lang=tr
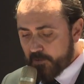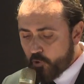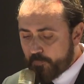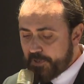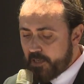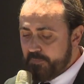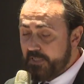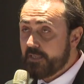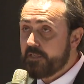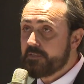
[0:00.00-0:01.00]
Toprağın
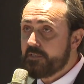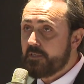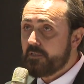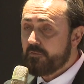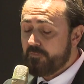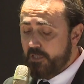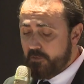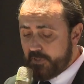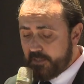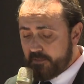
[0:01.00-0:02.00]
bereketine ve
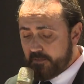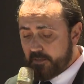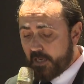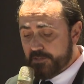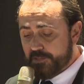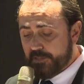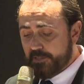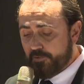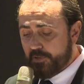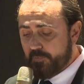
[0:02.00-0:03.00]
emeğin
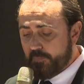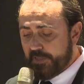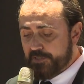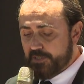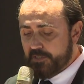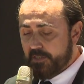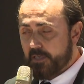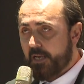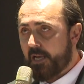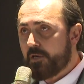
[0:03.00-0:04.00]
karşılığını görebilmek için
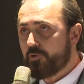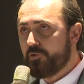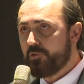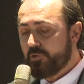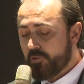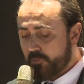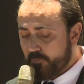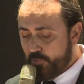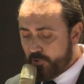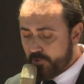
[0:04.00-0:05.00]
her gün
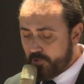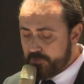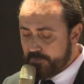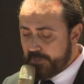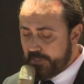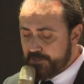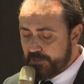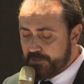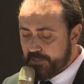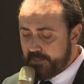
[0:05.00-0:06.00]
büyük özveriyle
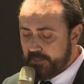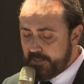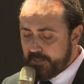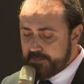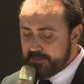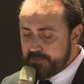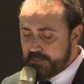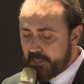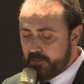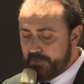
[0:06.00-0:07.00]
çalışan siz
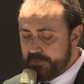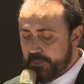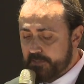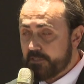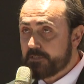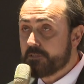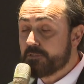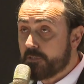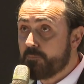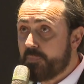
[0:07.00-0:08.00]
değerli meslektaş,
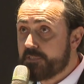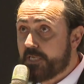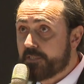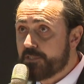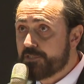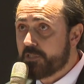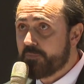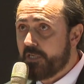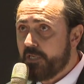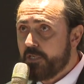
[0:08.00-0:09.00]

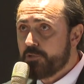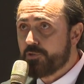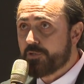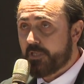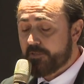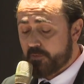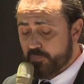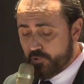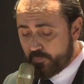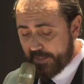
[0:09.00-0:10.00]
meslektaşlarıma
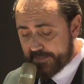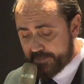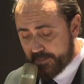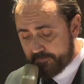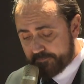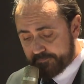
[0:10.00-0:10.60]
şükranlarımı sunmak isterim.